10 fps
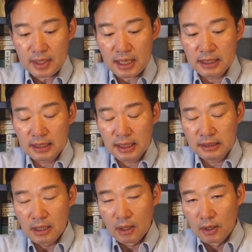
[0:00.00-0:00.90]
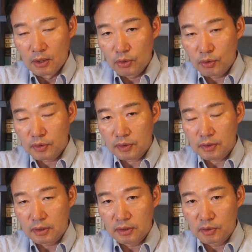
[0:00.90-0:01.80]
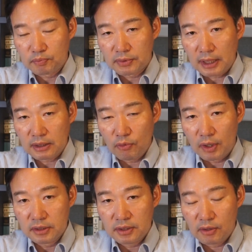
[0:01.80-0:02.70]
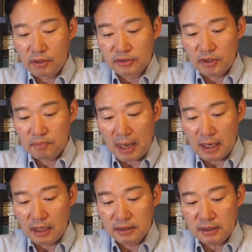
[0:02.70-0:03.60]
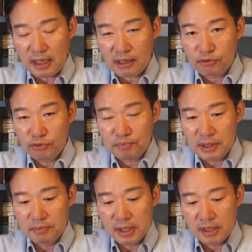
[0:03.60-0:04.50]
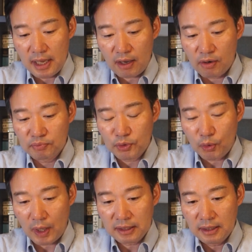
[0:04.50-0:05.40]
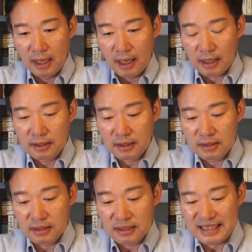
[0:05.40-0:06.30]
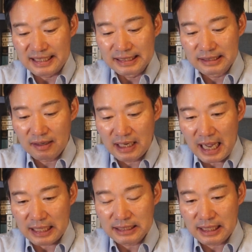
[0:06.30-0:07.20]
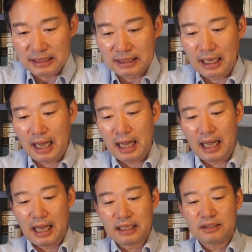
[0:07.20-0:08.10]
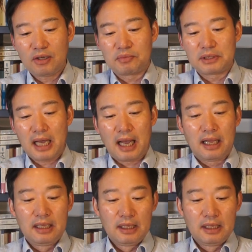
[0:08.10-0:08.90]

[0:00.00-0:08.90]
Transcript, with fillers: 그러니까 요그 북한의 원전 건설 방안을 아주 비밀리에 검토한 그런 증거가 아니겠는가 하는 겁니다.